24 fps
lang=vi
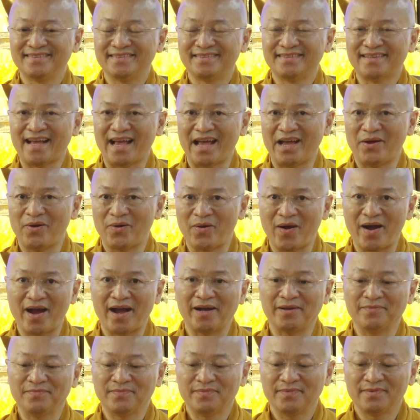hài
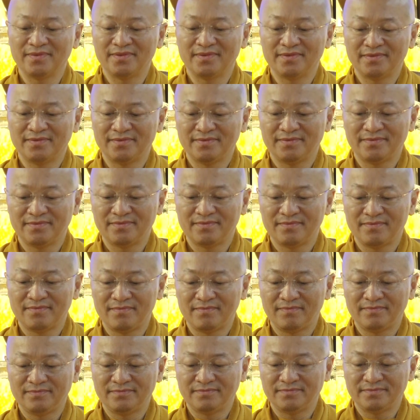hòa
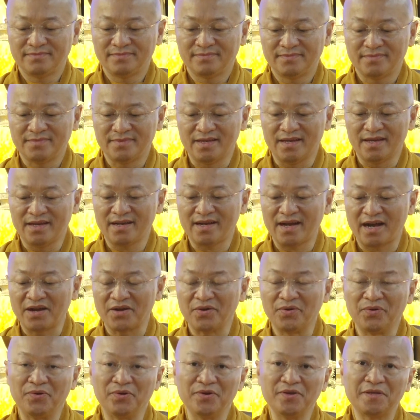dễ gần
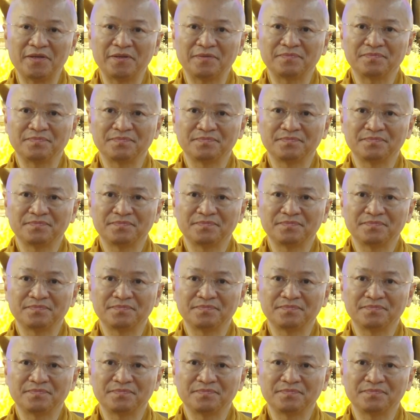gũi